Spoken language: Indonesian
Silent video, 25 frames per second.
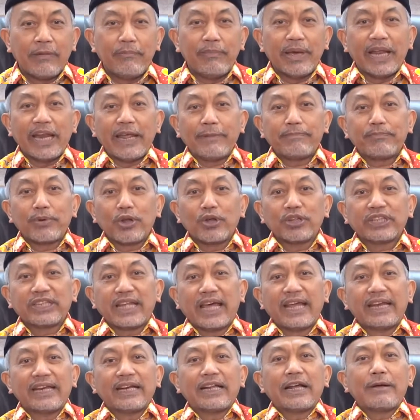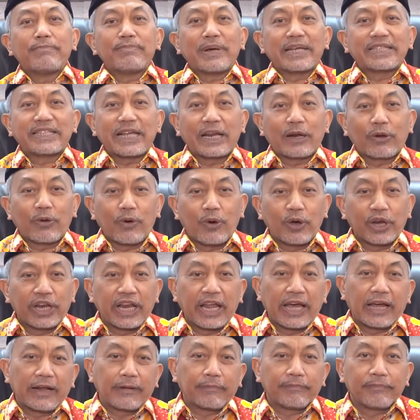Meleplotan ke pasar
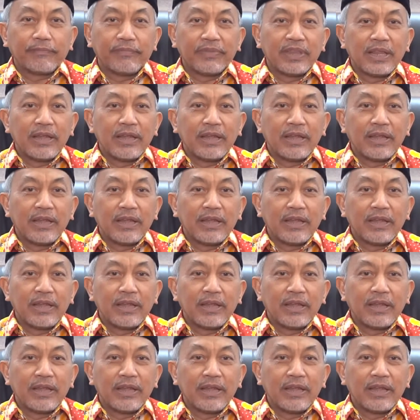konang,